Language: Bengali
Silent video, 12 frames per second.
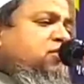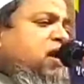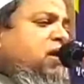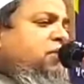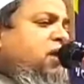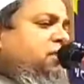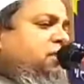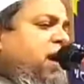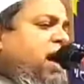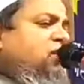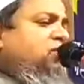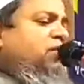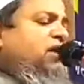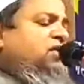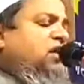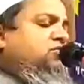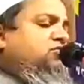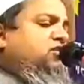আমার
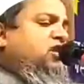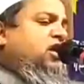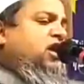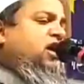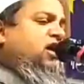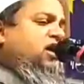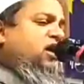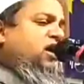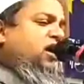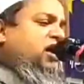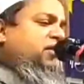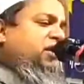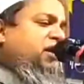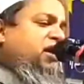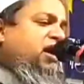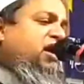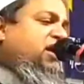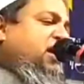ভালোবাসার নাই কি
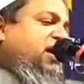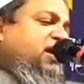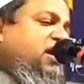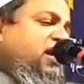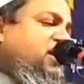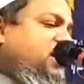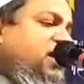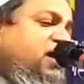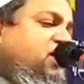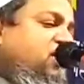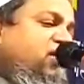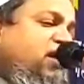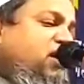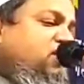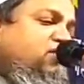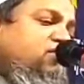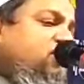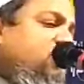আমাকে নেককারদের লগে
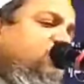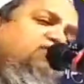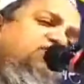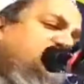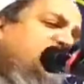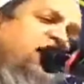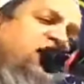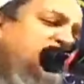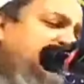একটু গণন যায় না